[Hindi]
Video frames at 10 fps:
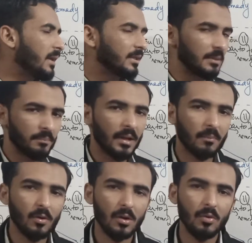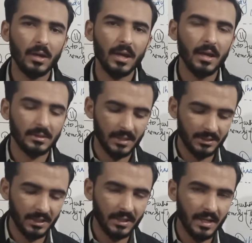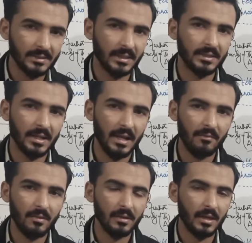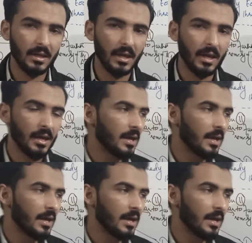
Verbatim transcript: मैं सिंपल आपको कहूँ कि सेक्शन 10 सेक्शन 11 की ये